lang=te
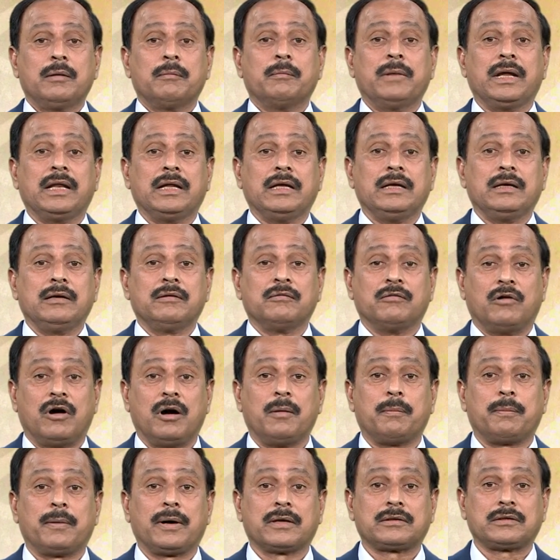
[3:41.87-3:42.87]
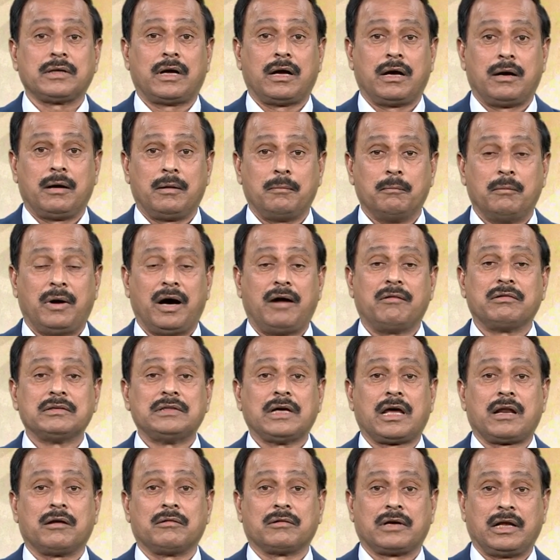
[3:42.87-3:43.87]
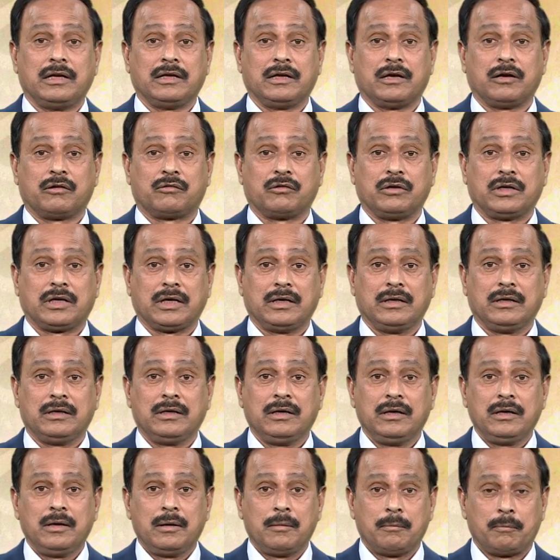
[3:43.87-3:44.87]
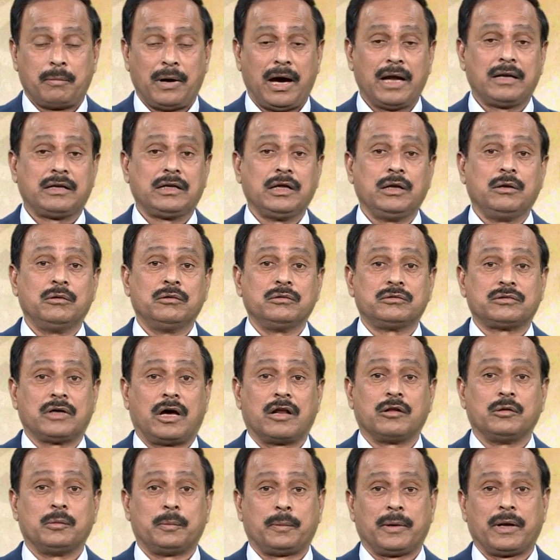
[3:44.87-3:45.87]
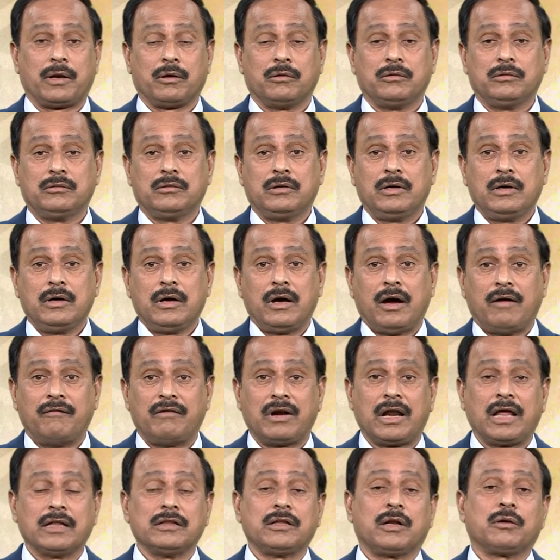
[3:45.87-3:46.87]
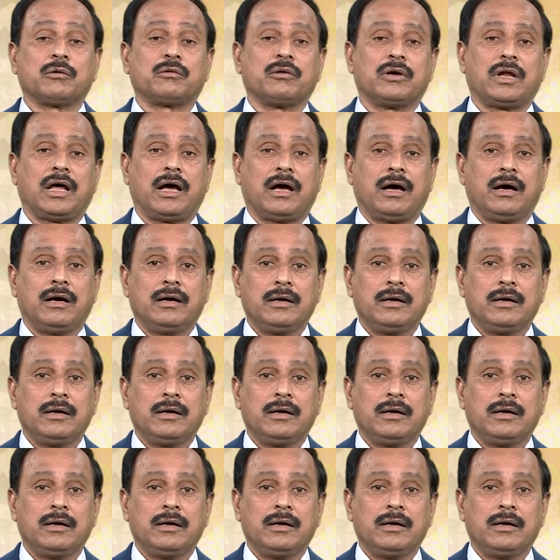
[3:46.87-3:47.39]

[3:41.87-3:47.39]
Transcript: మరి వామపక్ష భావజాలం కలిగినటువంటి పార్టీలు సానుపరులు వాళ్ళందరూ కూడా